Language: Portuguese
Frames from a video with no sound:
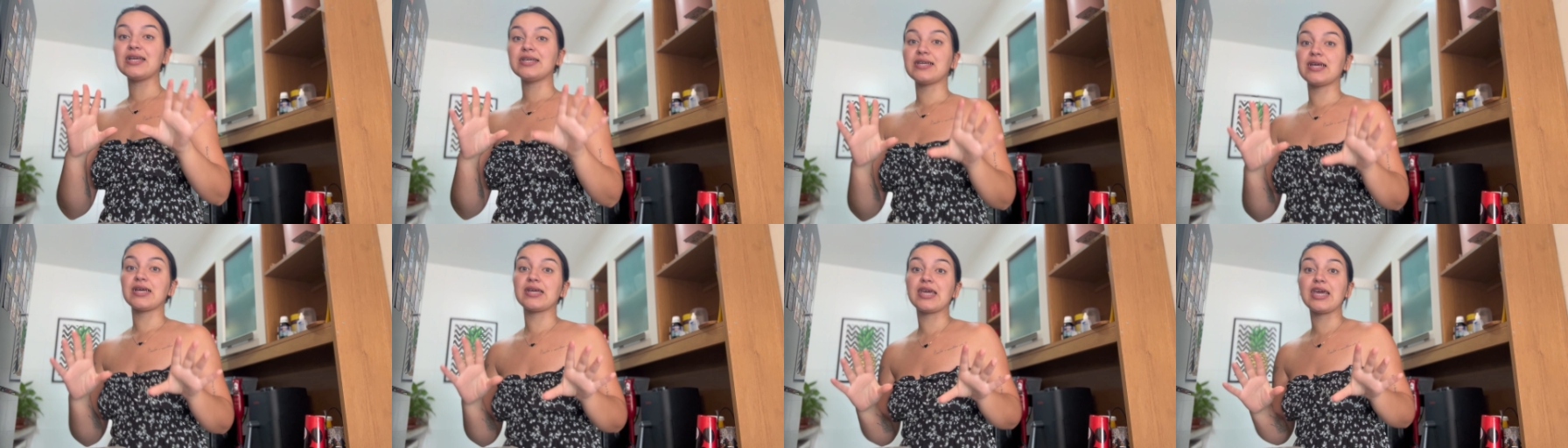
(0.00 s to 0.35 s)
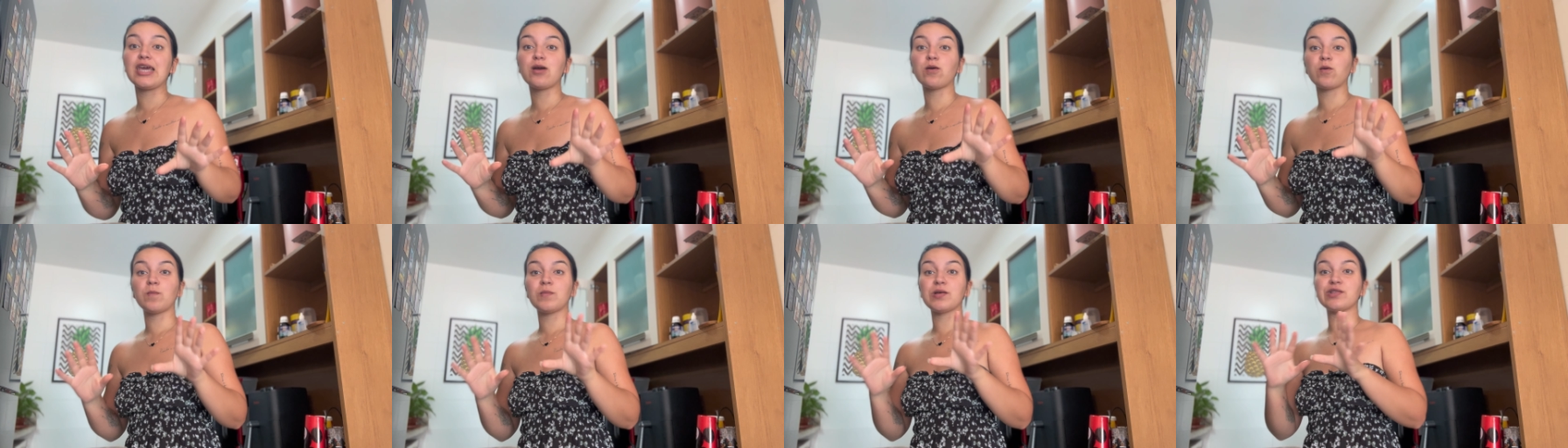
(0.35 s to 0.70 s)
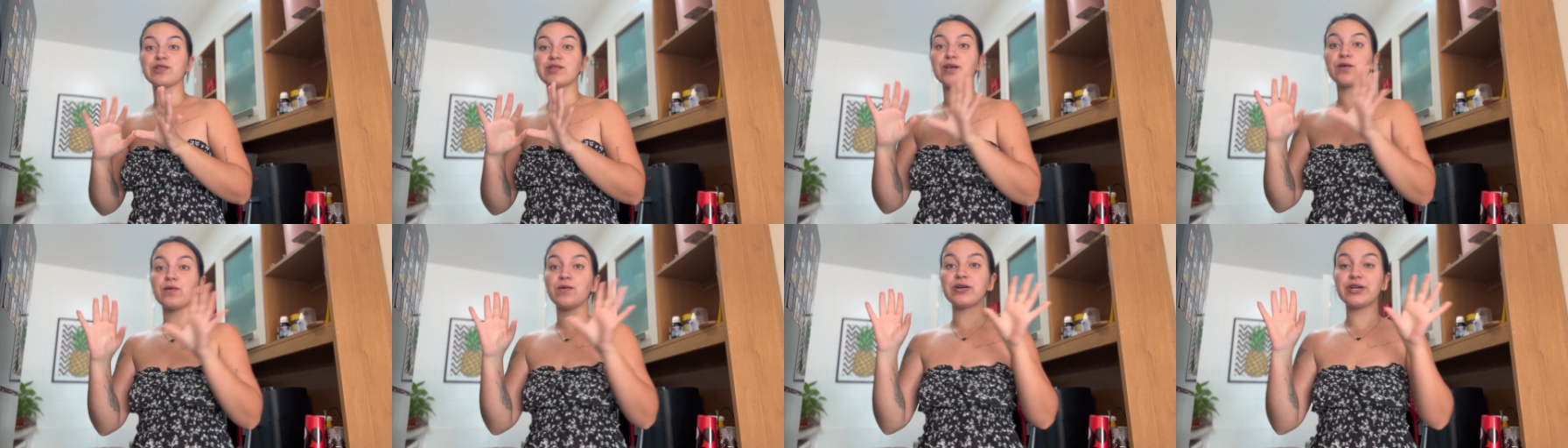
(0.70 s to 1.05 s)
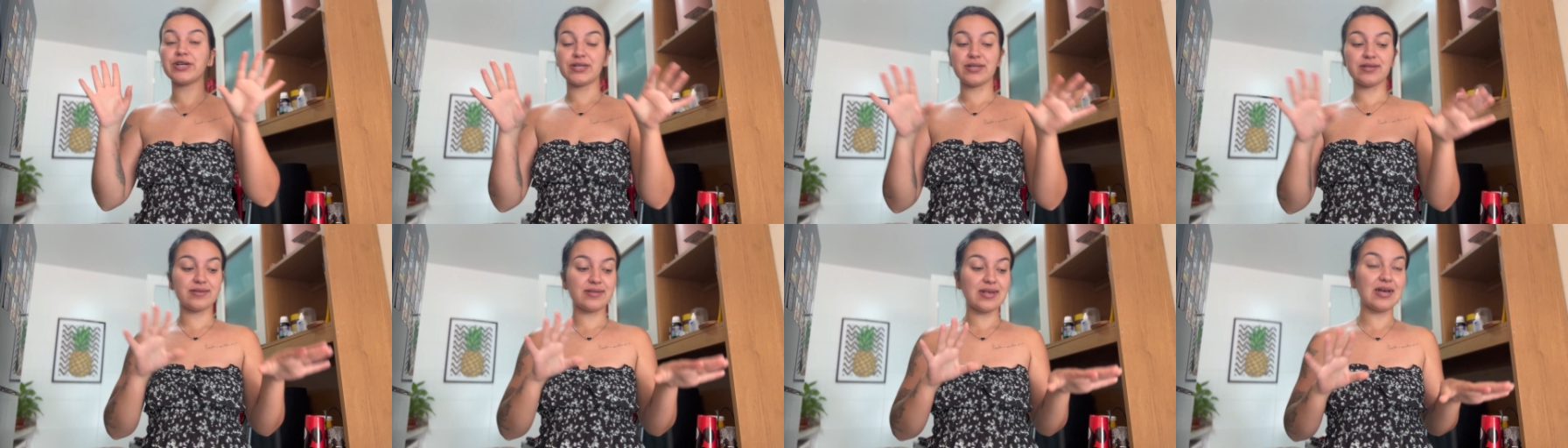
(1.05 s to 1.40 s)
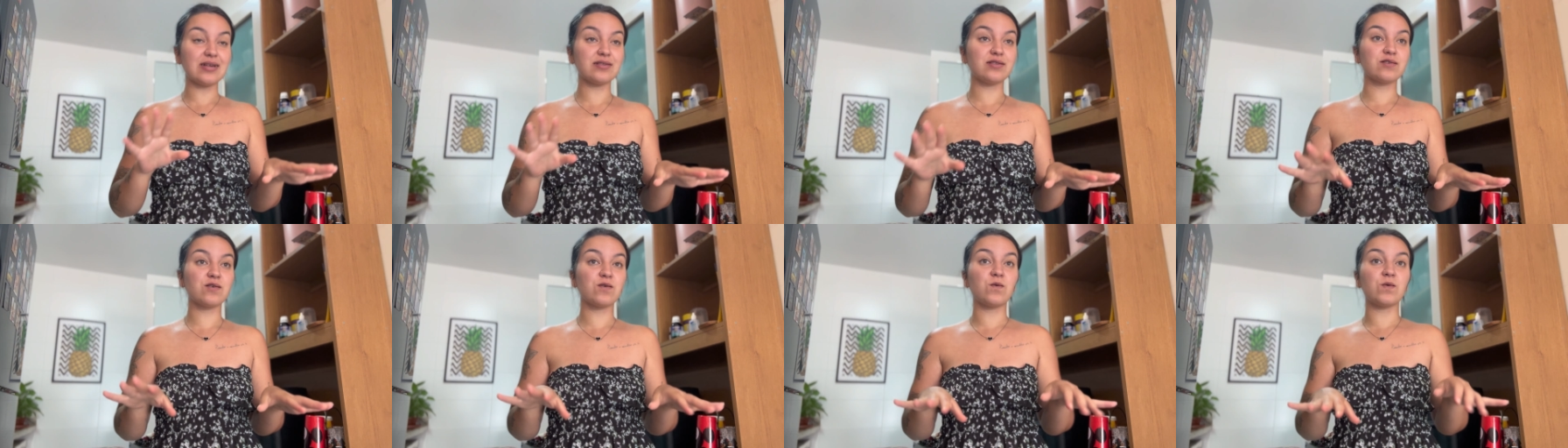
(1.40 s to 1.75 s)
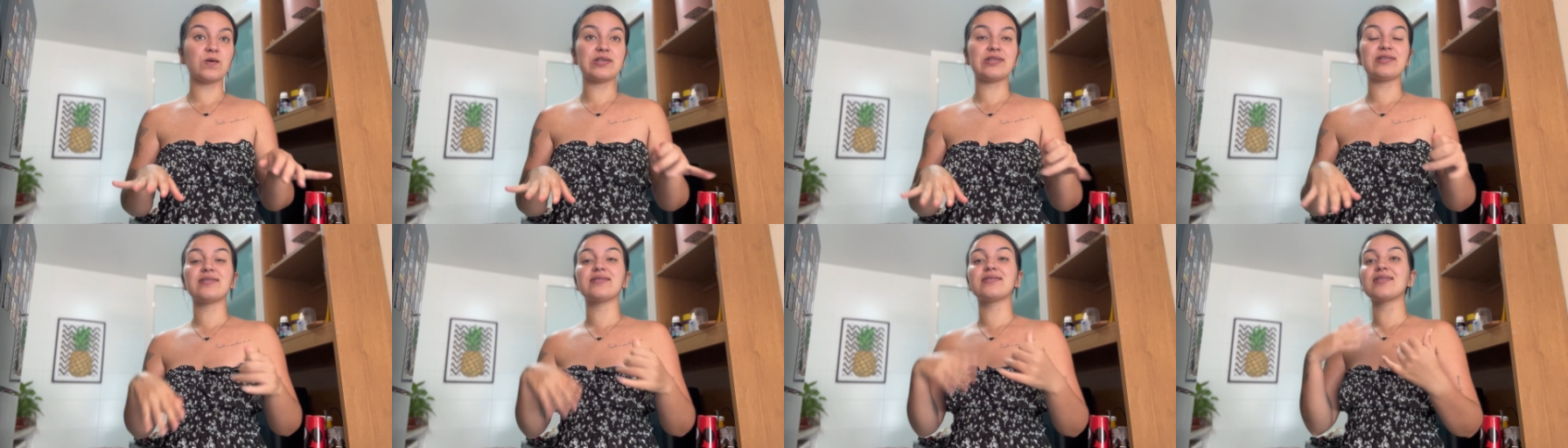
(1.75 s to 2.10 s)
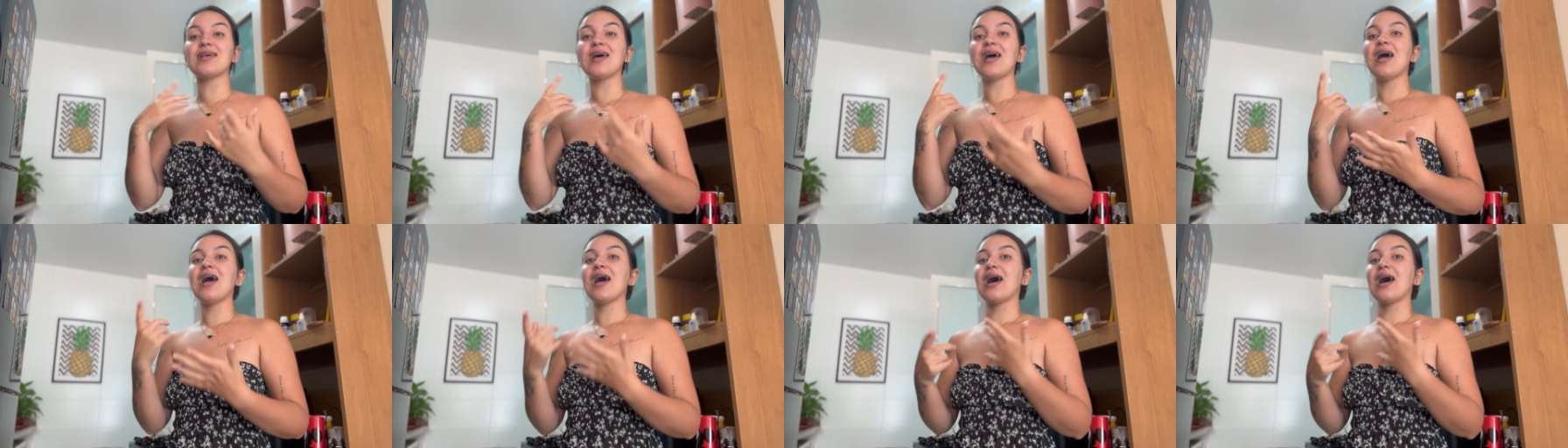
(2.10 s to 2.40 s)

cheguei e comecei a organizar as coisas.